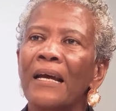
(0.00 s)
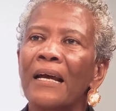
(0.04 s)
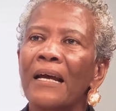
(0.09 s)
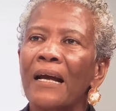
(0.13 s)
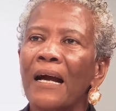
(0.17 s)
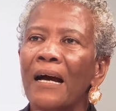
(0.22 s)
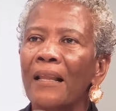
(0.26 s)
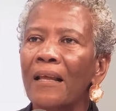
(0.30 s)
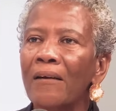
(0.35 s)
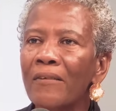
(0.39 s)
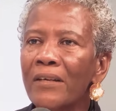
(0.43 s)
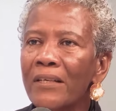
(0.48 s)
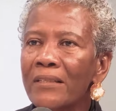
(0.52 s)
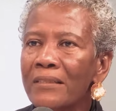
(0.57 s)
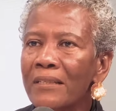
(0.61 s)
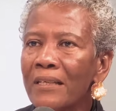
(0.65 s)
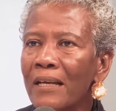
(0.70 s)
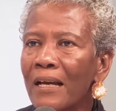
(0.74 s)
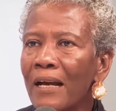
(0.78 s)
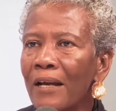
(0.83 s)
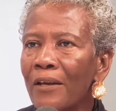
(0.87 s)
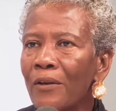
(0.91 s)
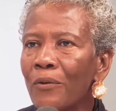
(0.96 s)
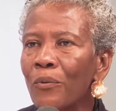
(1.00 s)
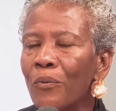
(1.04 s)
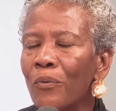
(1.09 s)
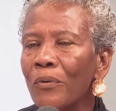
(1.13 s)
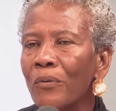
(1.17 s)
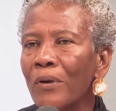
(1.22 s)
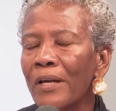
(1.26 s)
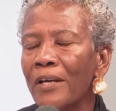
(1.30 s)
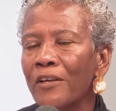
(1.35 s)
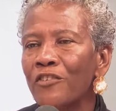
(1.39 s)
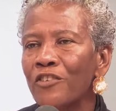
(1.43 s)
cada vez que hay
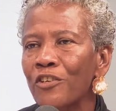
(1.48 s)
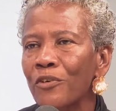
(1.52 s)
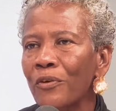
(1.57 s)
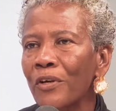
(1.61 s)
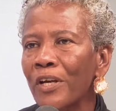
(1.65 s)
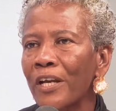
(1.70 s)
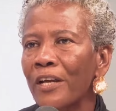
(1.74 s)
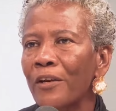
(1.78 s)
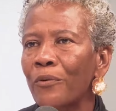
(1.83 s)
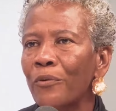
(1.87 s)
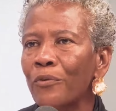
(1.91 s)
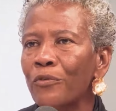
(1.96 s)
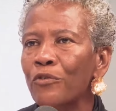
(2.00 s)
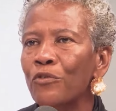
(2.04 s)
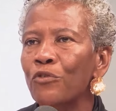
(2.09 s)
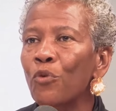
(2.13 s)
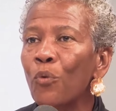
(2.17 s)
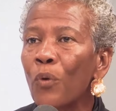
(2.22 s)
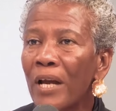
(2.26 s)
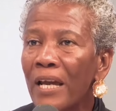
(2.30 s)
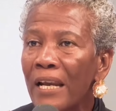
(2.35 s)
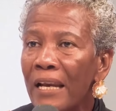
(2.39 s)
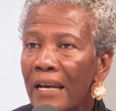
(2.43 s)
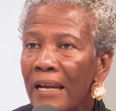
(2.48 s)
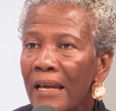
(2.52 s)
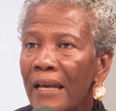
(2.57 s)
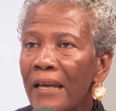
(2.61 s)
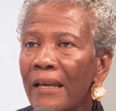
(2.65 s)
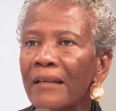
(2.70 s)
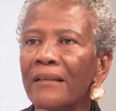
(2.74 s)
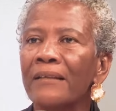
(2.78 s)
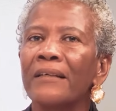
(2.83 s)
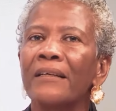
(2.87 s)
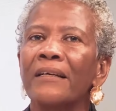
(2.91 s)
un hecho que nos
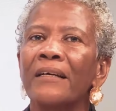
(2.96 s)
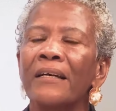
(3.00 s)
duele,